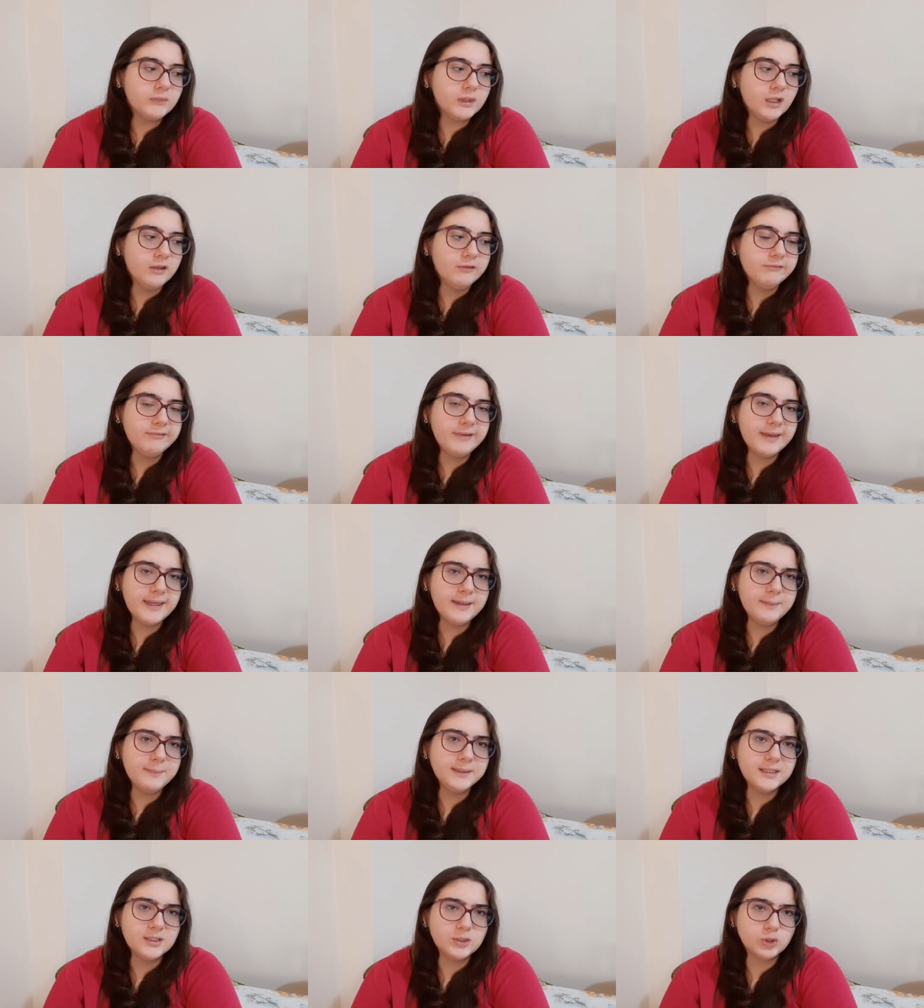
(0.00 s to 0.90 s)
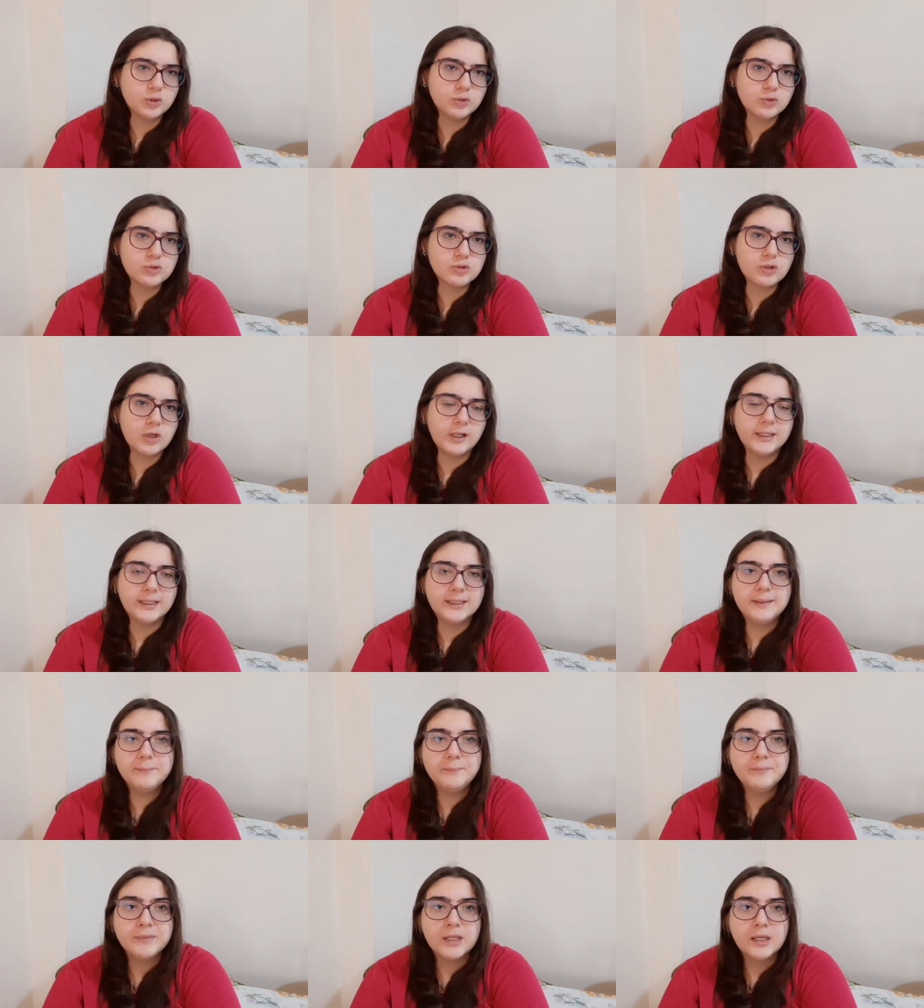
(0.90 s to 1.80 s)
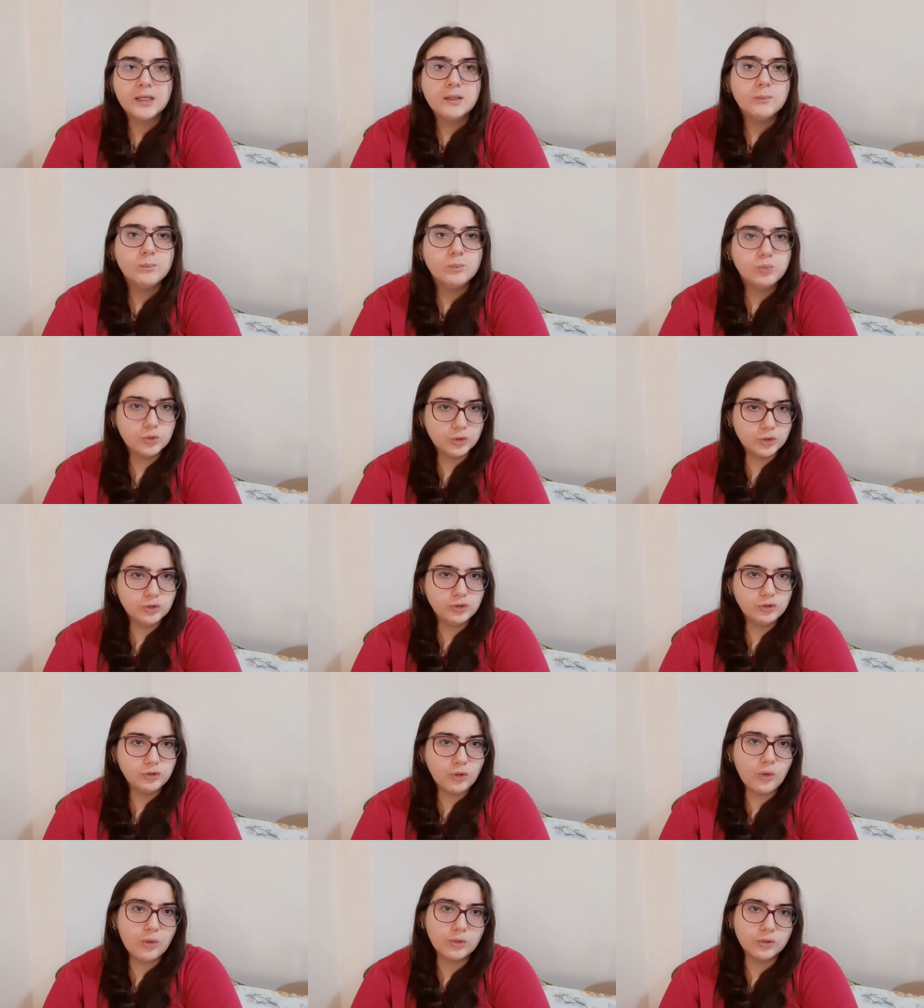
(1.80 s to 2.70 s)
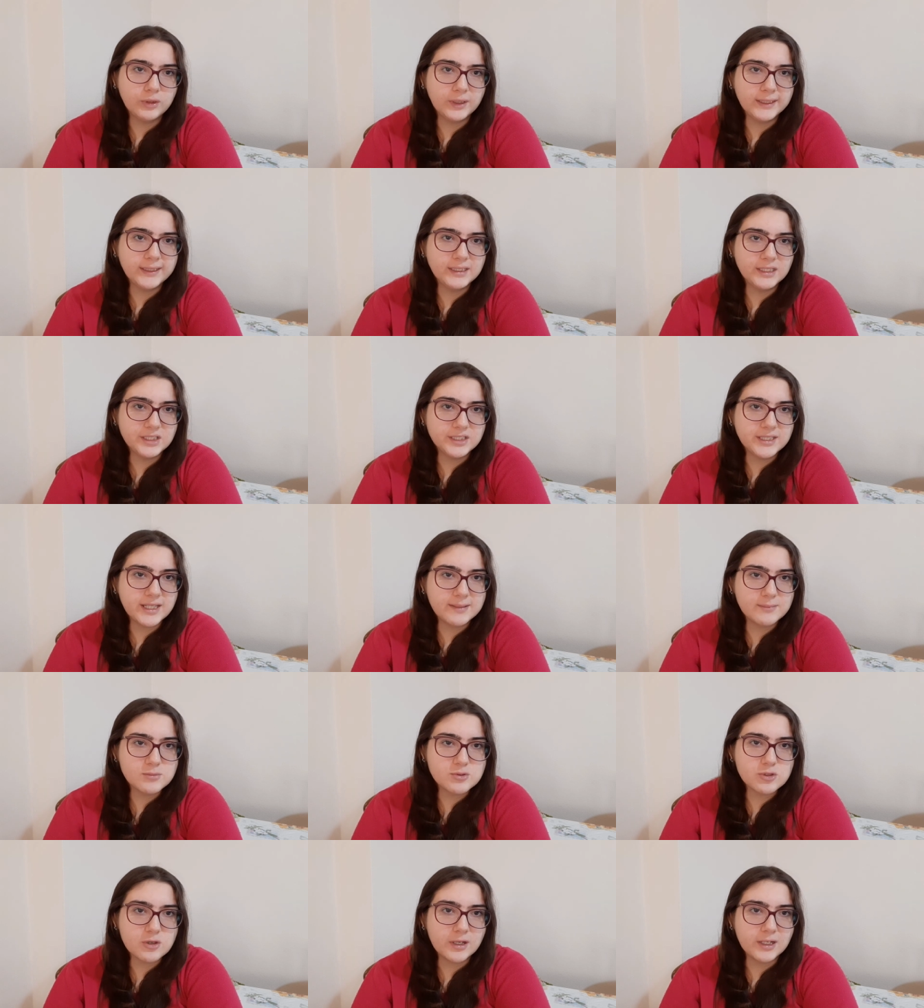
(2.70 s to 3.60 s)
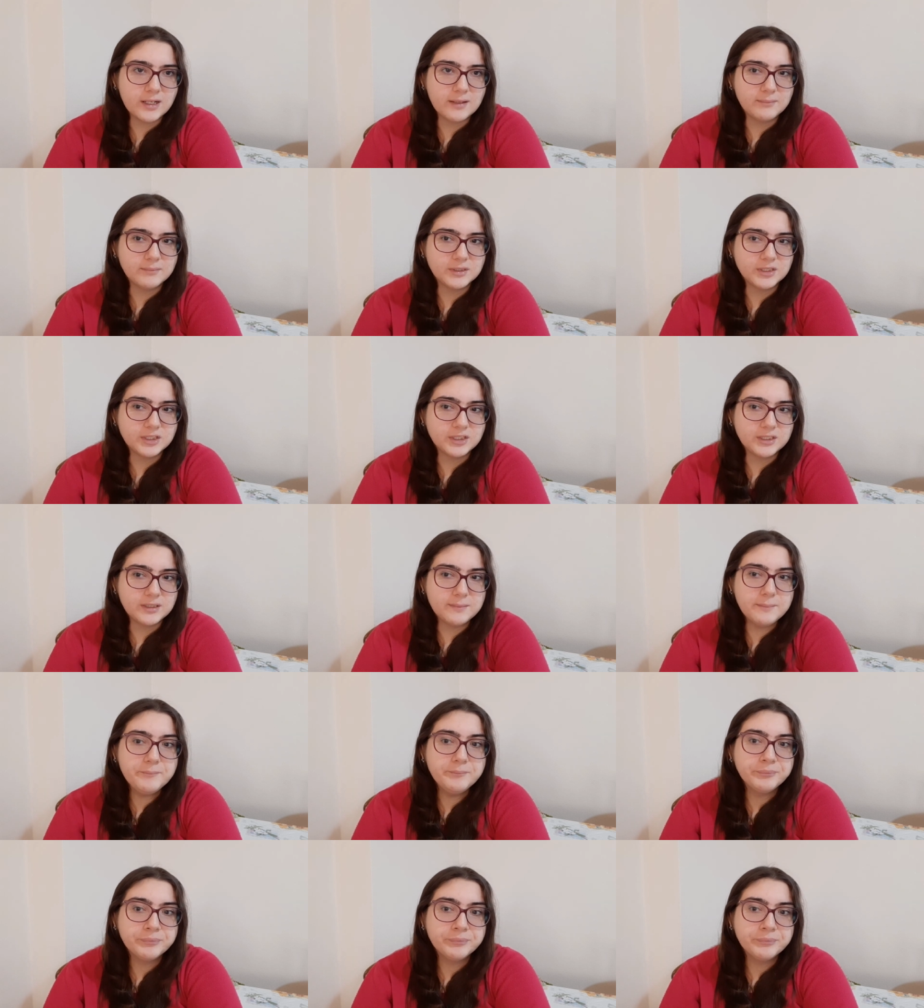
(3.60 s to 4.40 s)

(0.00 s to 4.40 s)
Ve bir de şunu söyleyeyim. Bugün okula gideceğimi söylemiştim.